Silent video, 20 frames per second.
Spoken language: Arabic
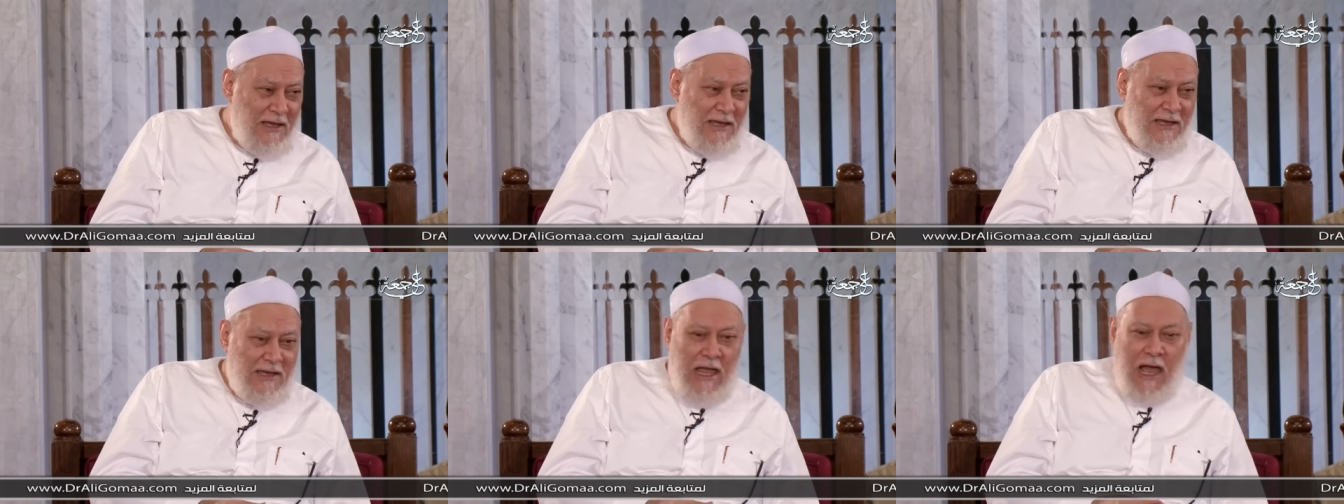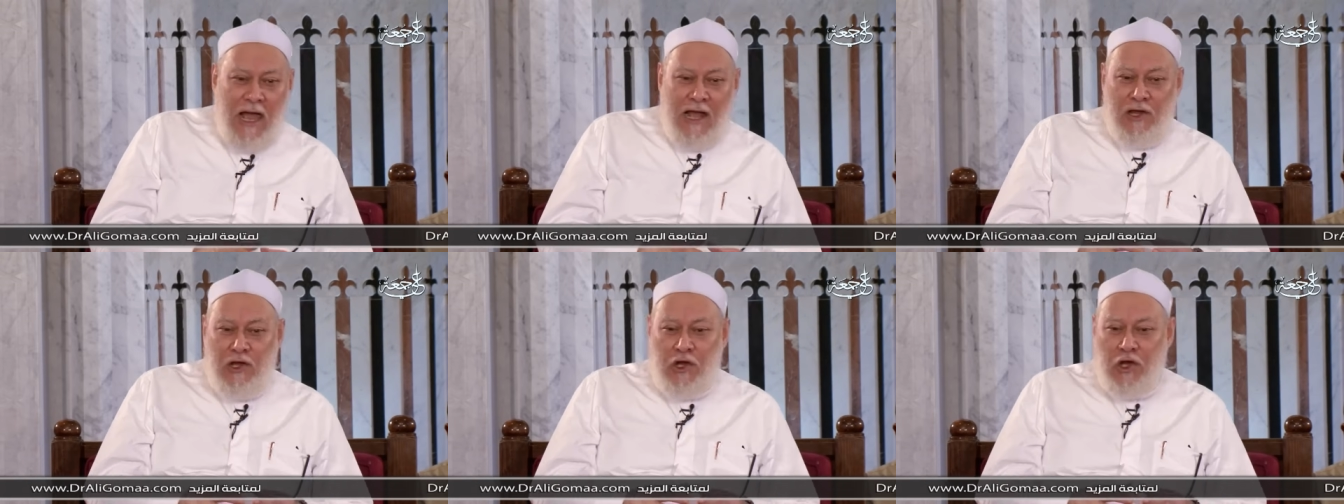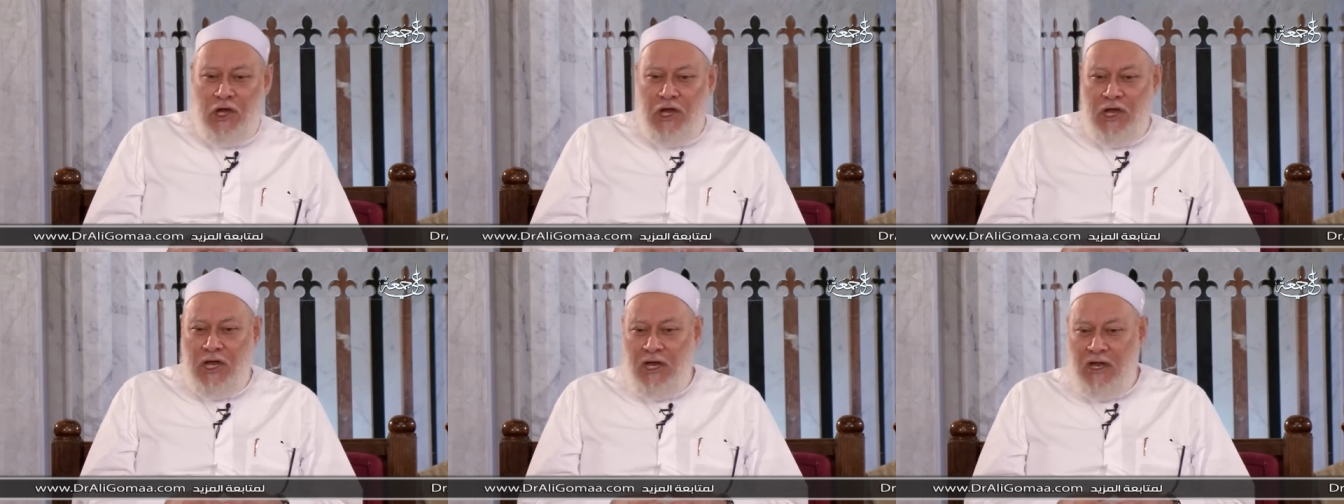
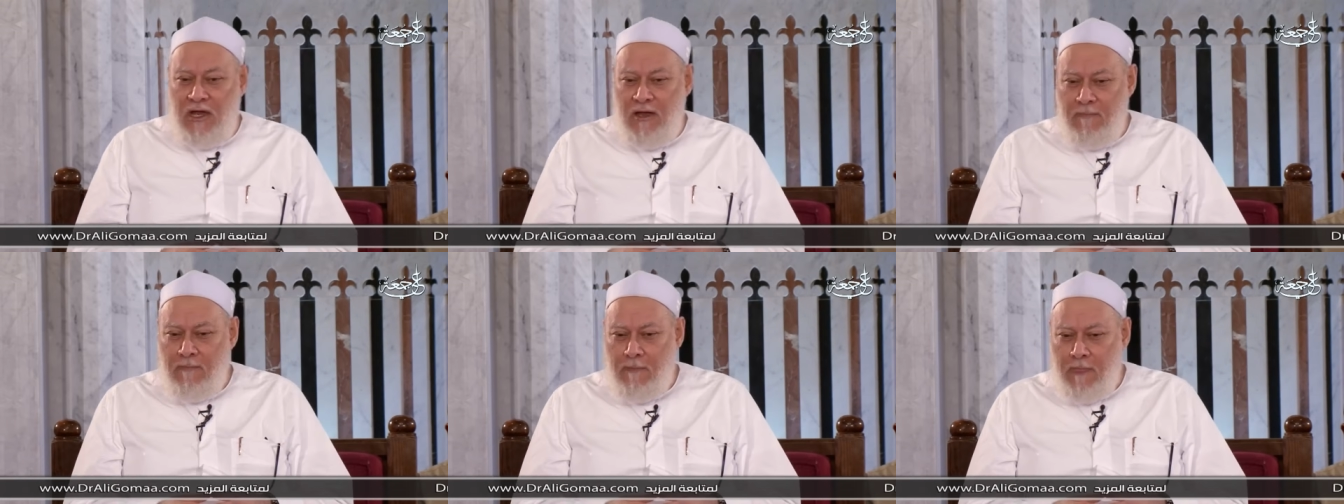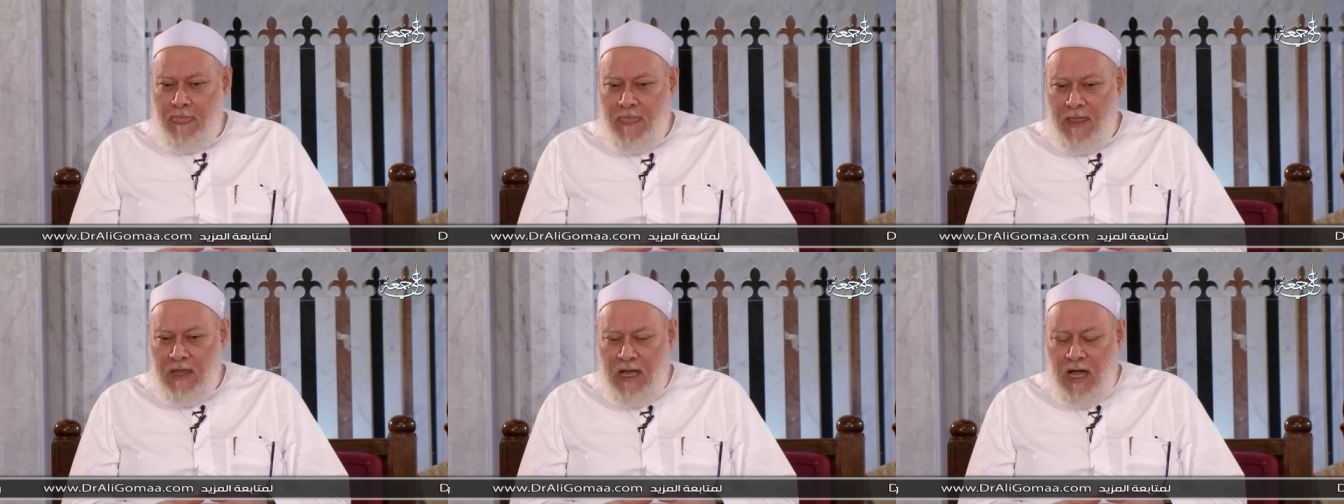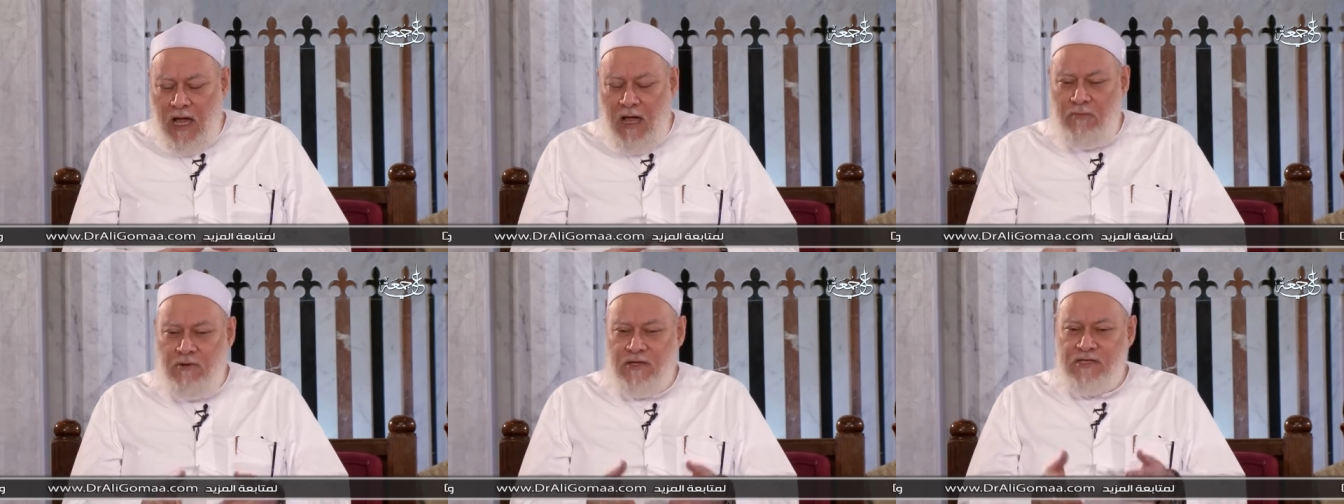يعني ايه
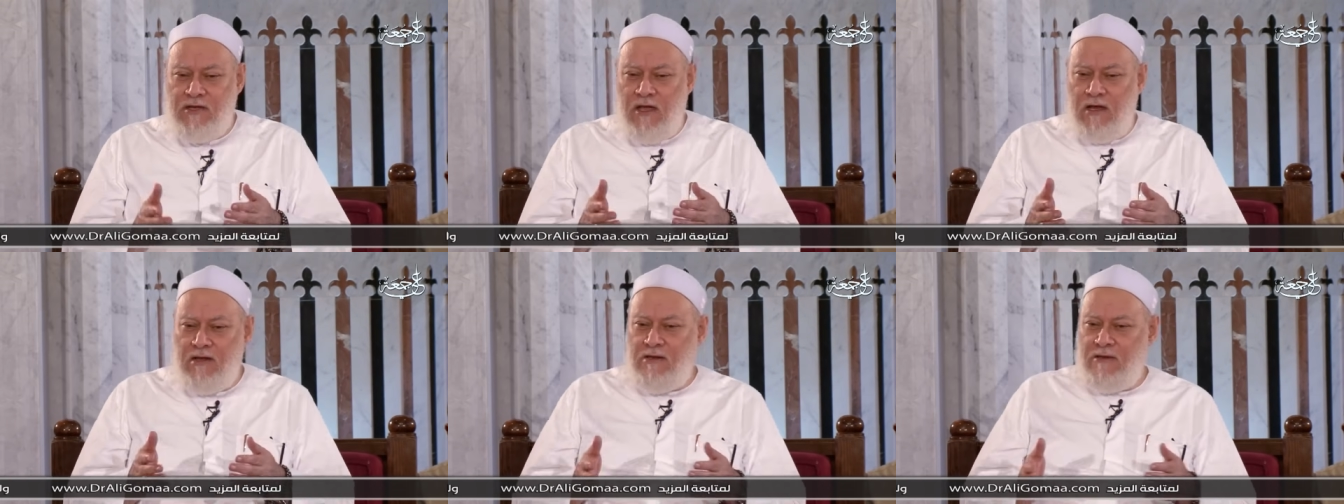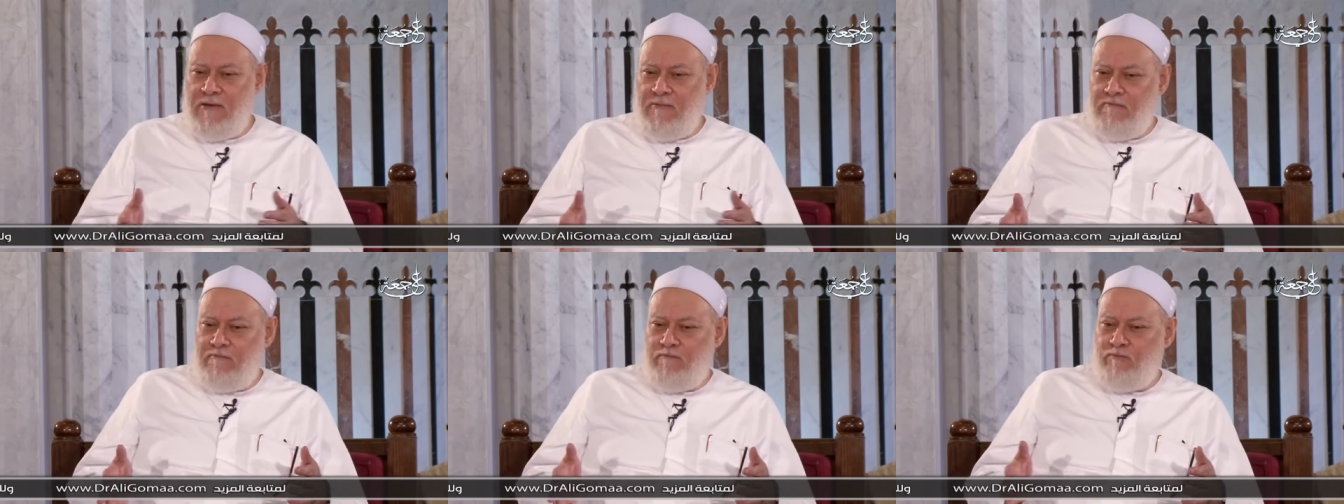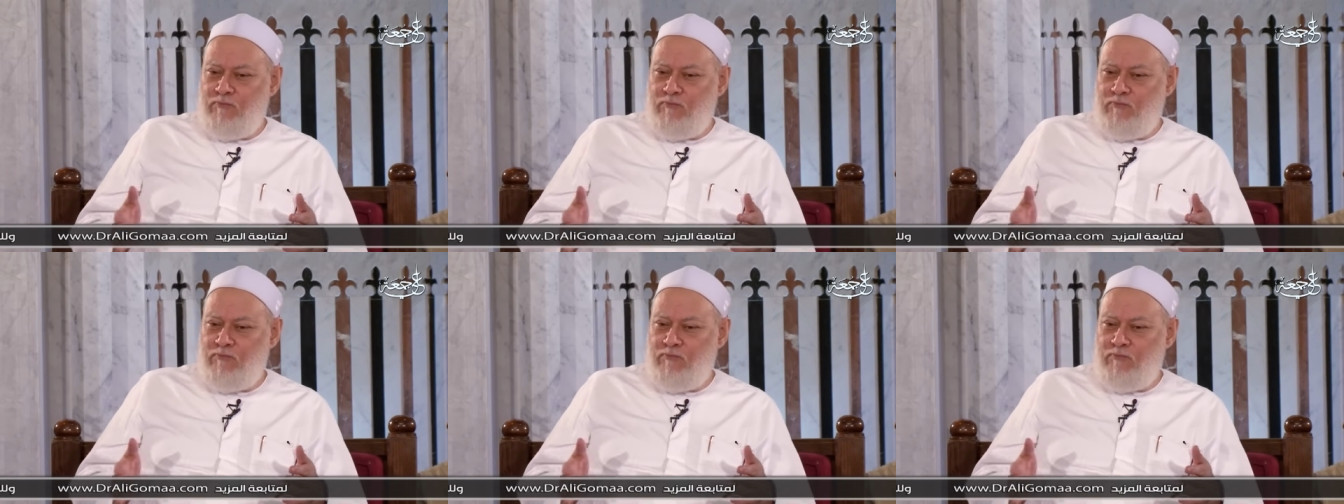يعني انا بصلي